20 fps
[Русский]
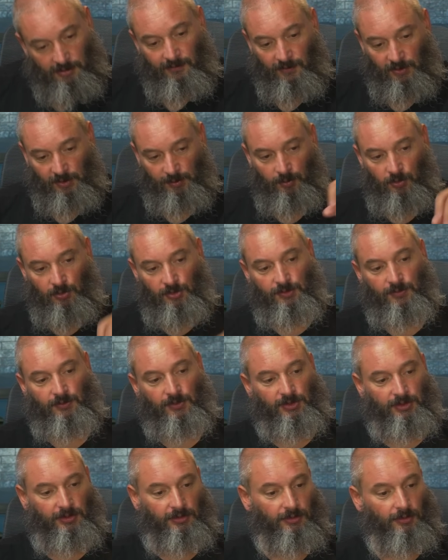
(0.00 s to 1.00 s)

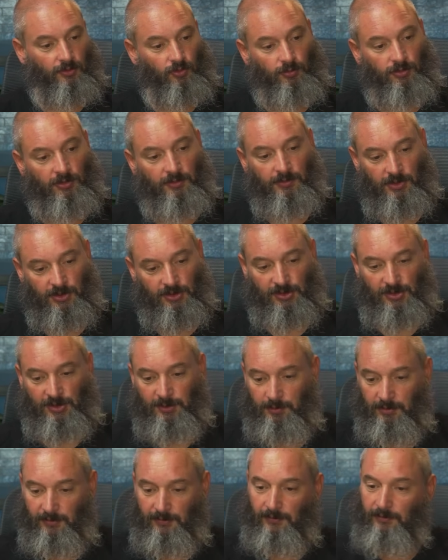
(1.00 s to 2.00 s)
воспользоваться любым из
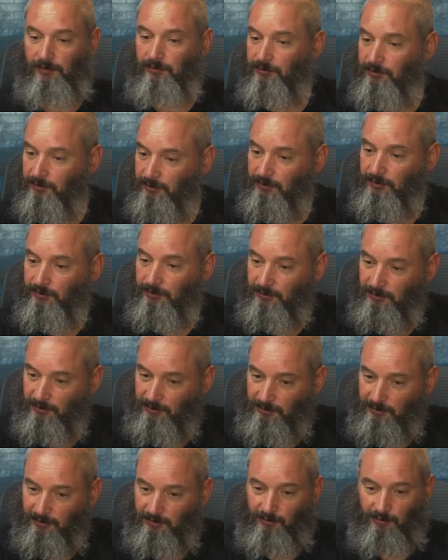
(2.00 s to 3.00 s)
типов
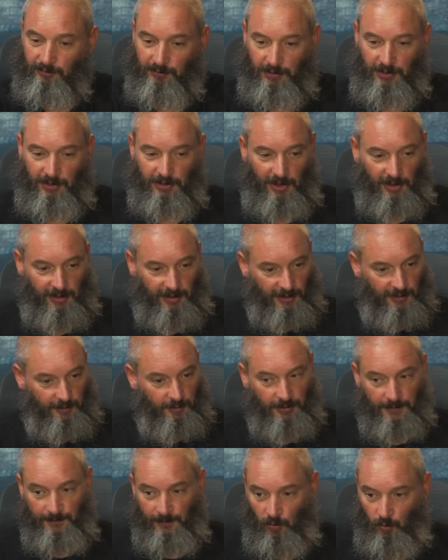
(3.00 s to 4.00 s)

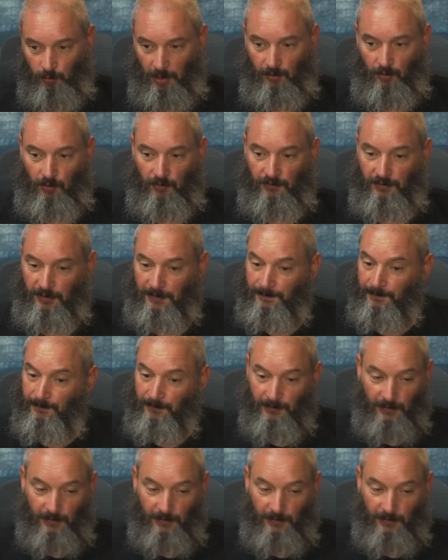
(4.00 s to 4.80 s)
предлагаемой упаковки.